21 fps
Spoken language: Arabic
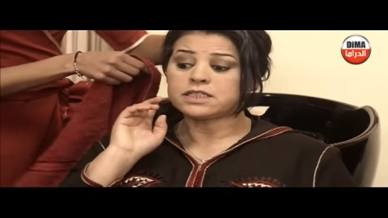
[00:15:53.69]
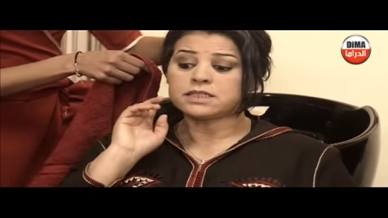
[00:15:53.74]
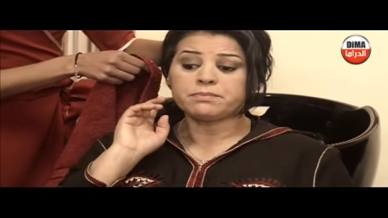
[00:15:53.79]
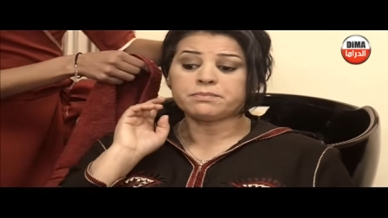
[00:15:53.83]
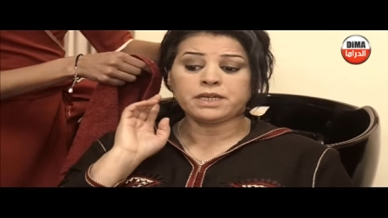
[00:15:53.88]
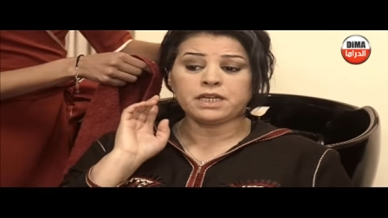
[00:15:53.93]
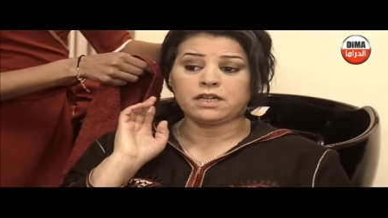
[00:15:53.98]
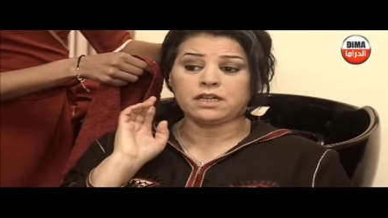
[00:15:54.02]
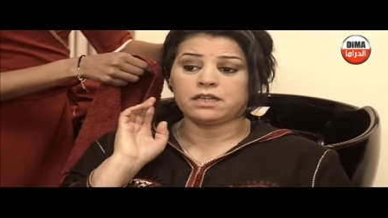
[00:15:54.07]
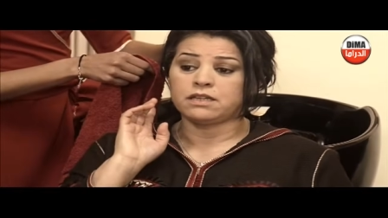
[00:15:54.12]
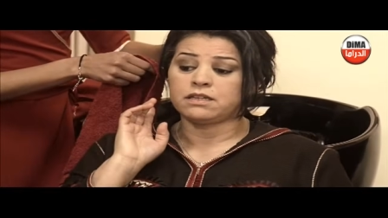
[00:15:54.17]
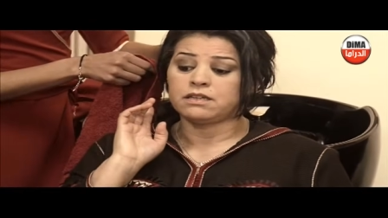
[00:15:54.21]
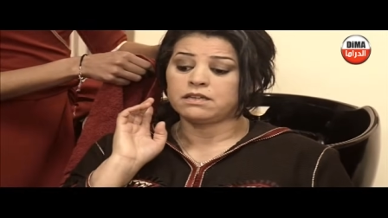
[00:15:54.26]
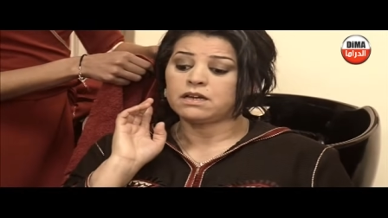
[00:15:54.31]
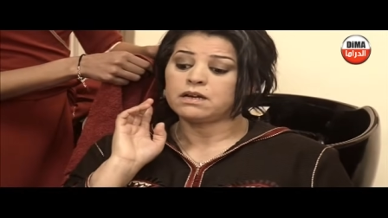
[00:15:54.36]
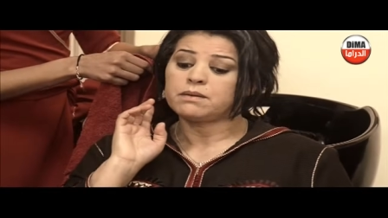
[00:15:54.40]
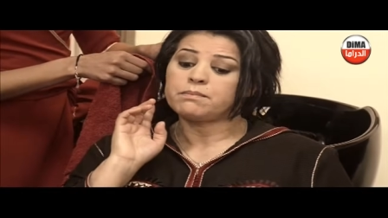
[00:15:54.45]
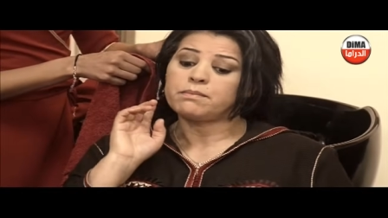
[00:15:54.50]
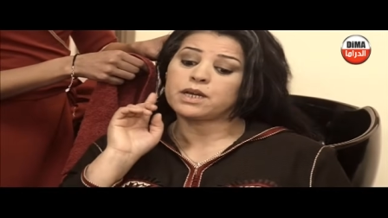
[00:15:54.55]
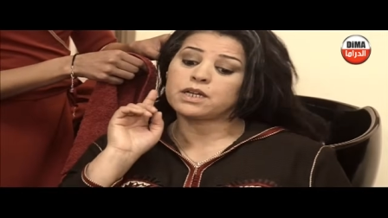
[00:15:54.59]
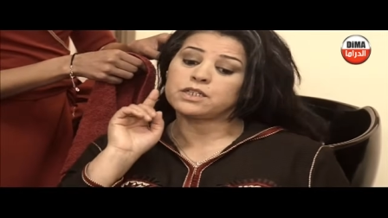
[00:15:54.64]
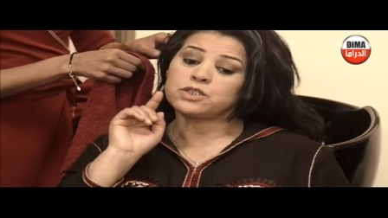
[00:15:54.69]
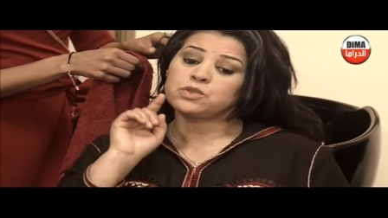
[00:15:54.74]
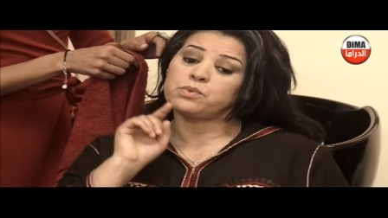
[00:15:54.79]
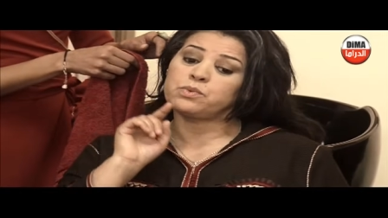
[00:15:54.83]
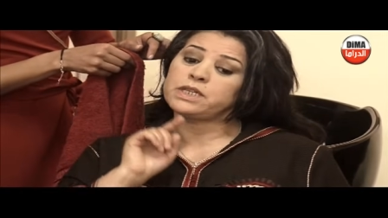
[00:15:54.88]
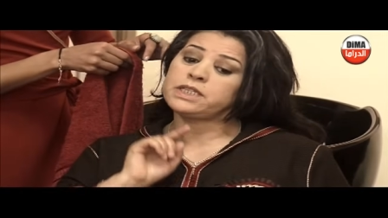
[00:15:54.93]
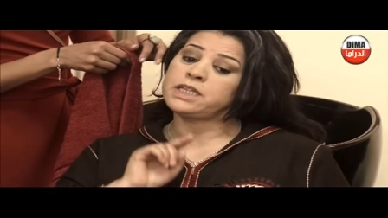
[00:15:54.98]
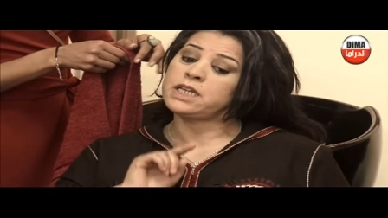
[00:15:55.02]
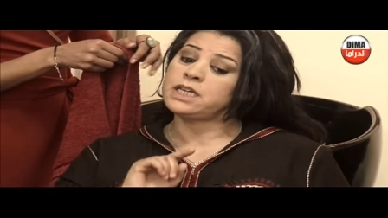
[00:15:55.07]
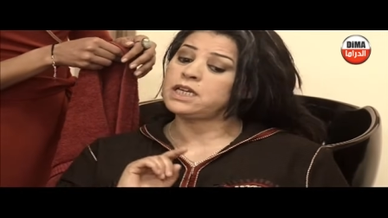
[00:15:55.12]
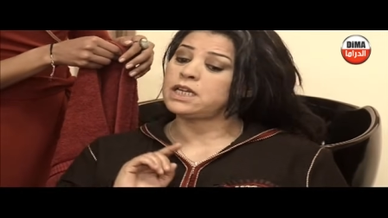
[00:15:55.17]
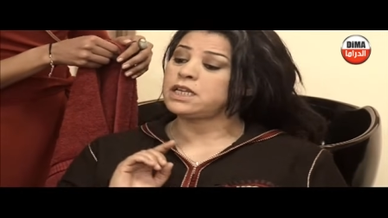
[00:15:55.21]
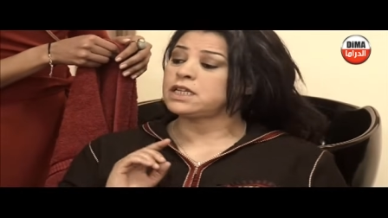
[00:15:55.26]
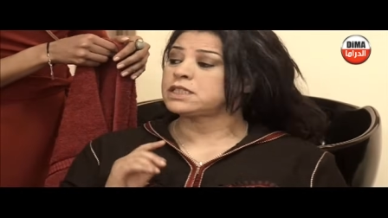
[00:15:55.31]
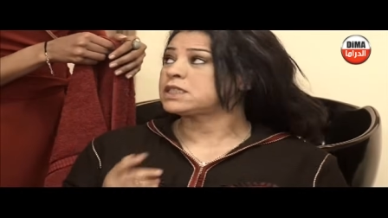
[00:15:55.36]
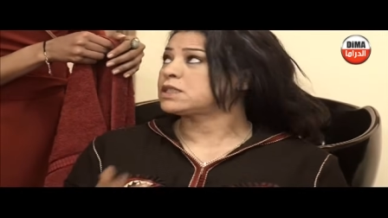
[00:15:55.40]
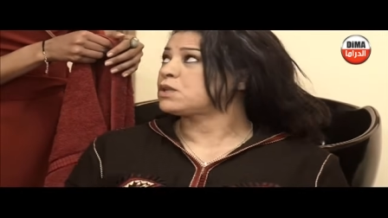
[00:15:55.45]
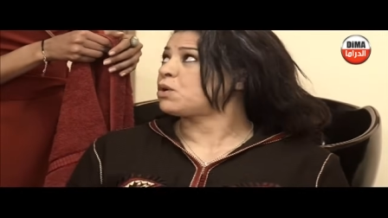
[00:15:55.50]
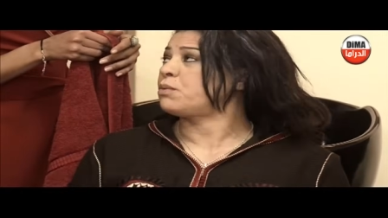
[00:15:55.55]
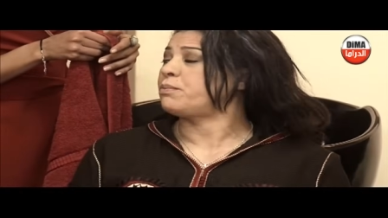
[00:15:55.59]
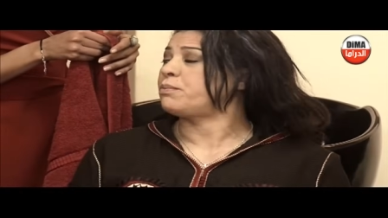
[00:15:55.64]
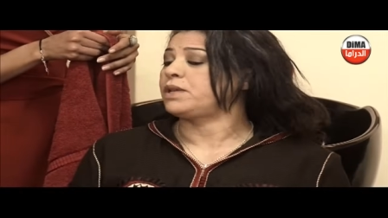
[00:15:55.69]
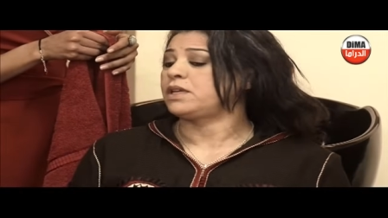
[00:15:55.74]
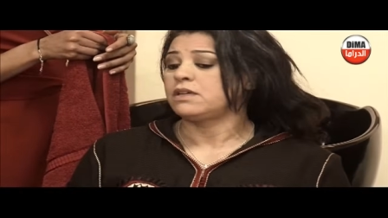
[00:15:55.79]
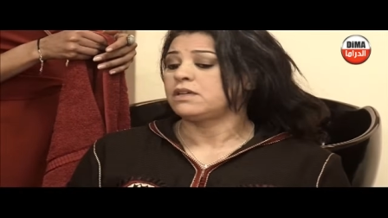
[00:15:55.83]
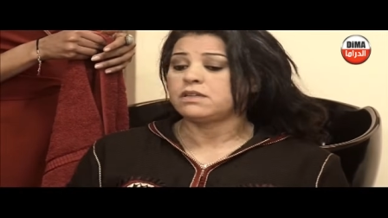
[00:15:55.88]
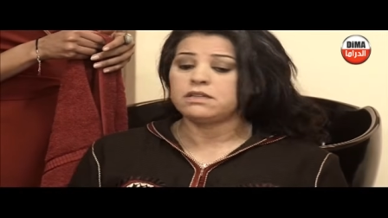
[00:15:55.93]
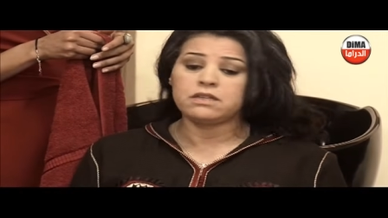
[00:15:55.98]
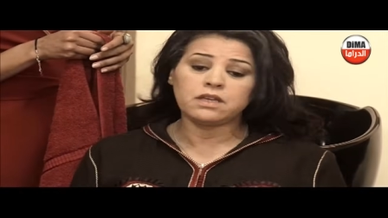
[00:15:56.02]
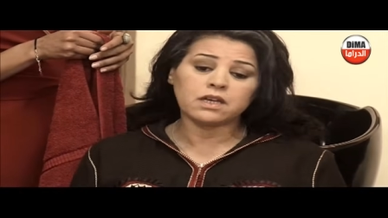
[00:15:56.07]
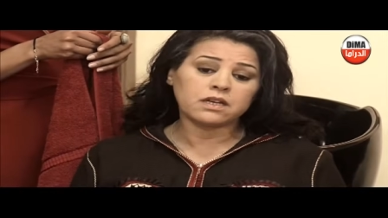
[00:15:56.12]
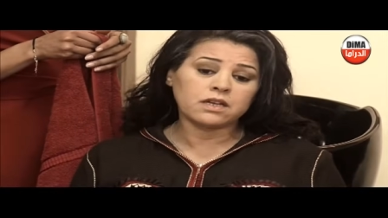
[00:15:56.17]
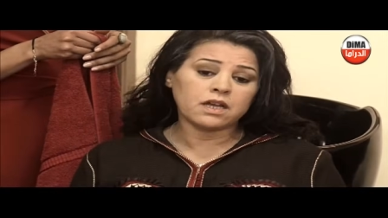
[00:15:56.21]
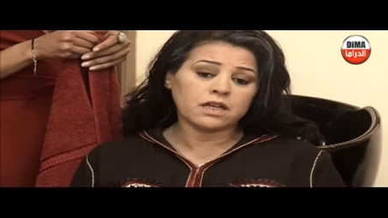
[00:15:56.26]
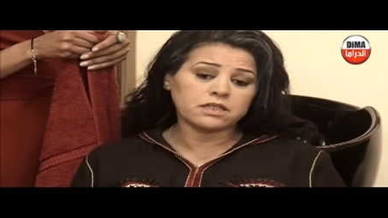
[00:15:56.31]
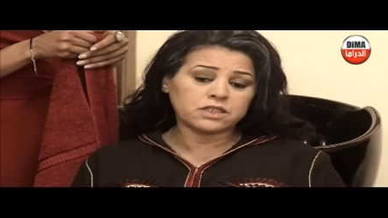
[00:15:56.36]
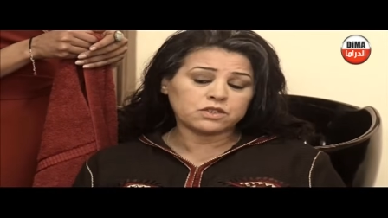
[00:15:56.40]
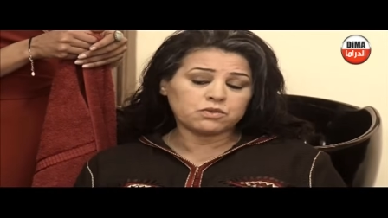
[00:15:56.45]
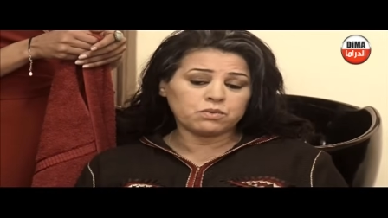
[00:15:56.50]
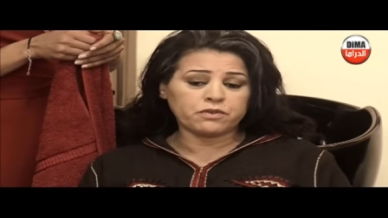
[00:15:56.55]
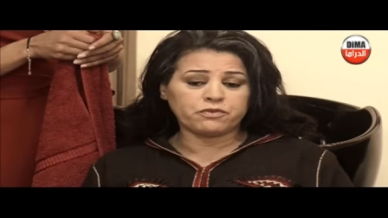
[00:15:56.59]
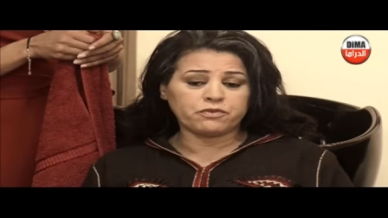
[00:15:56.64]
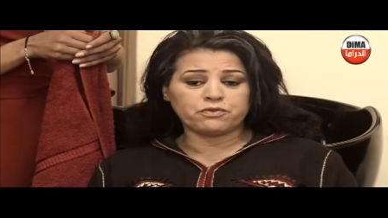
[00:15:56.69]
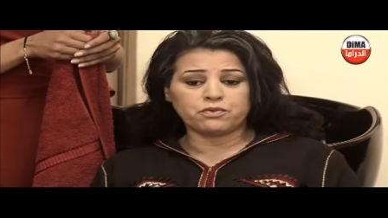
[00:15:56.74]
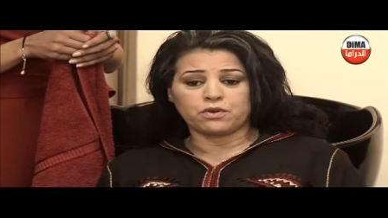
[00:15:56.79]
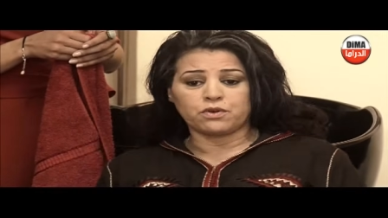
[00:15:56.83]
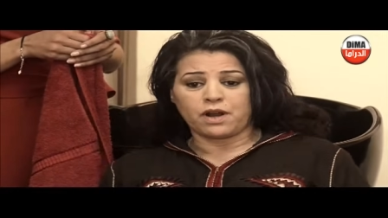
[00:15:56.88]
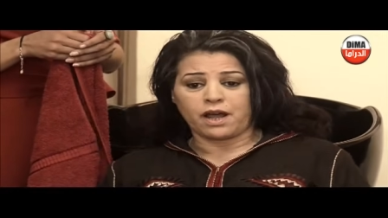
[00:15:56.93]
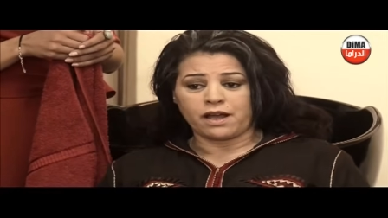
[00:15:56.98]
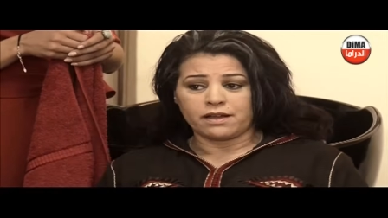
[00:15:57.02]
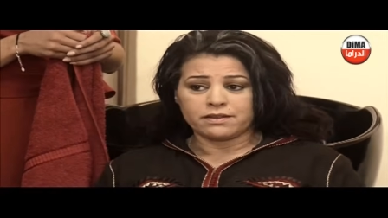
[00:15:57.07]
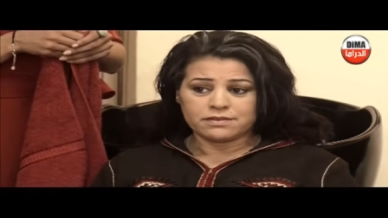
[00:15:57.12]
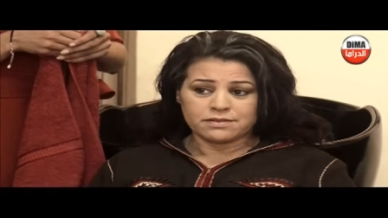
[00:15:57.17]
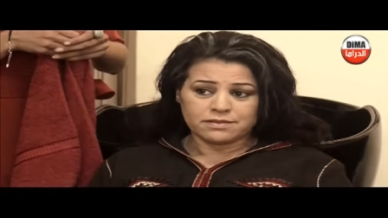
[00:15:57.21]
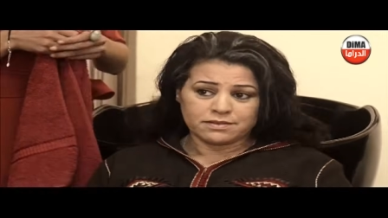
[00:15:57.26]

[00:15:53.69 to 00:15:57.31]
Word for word: لا سمحي لي مرات ولدي هي اللي تصاوب لي ياك كانت كوافوره